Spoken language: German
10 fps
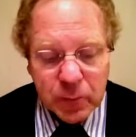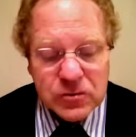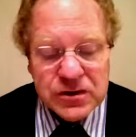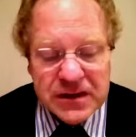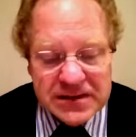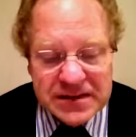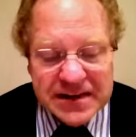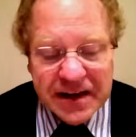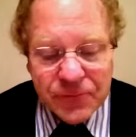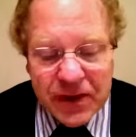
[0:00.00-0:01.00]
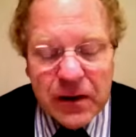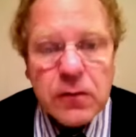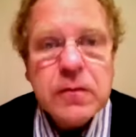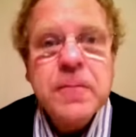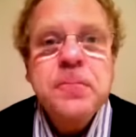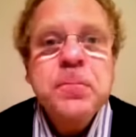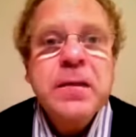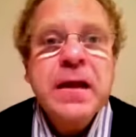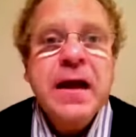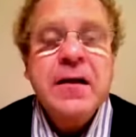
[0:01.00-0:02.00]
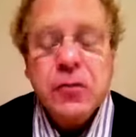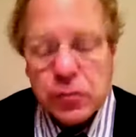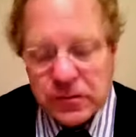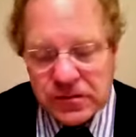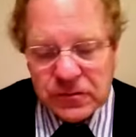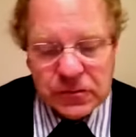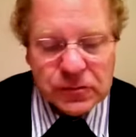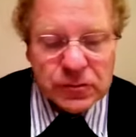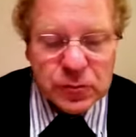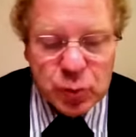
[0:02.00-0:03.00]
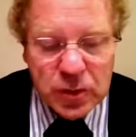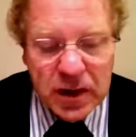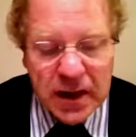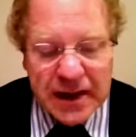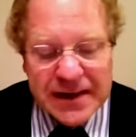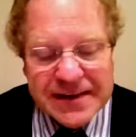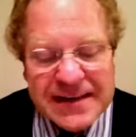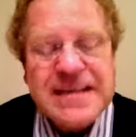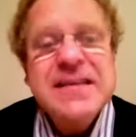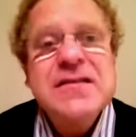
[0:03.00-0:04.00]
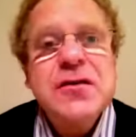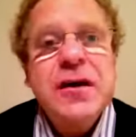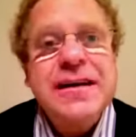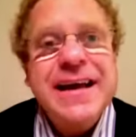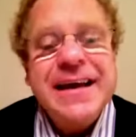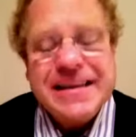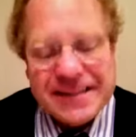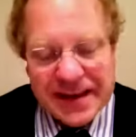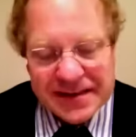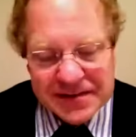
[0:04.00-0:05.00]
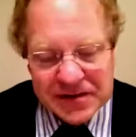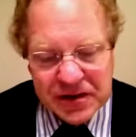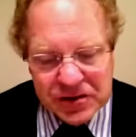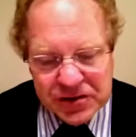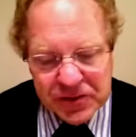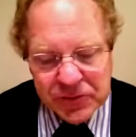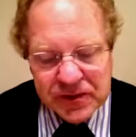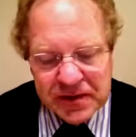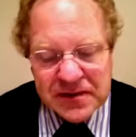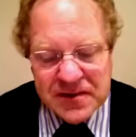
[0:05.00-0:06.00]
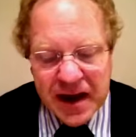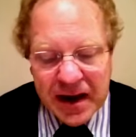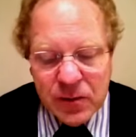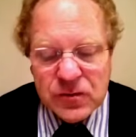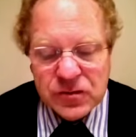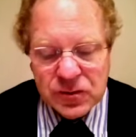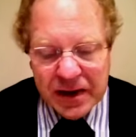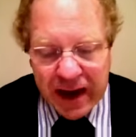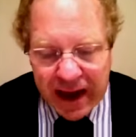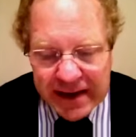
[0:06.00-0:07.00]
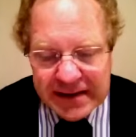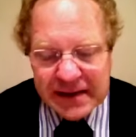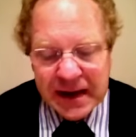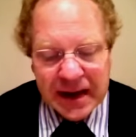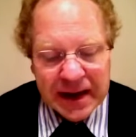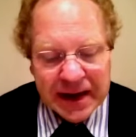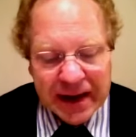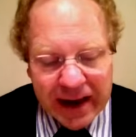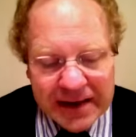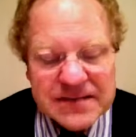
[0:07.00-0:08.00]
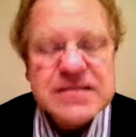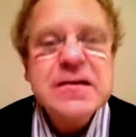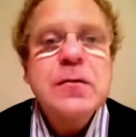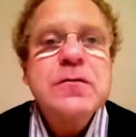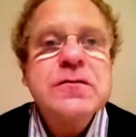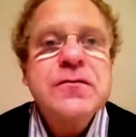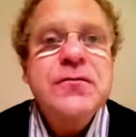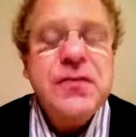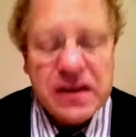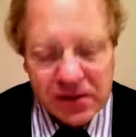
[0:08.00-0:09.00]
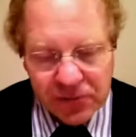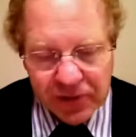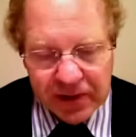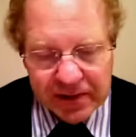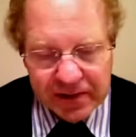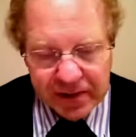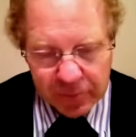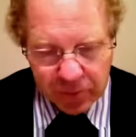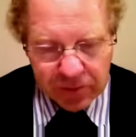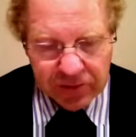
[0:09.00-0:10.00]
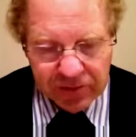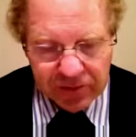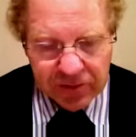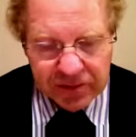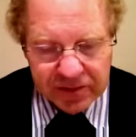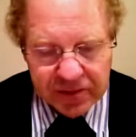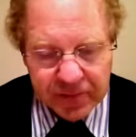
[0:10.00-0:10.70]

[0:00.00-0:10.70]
Und schließlich die Entwicklung einer Kunst und Kultur, die solidaritätsstiftend sein und zugleich grenzenlose Vielfalt ermöglichen sollte.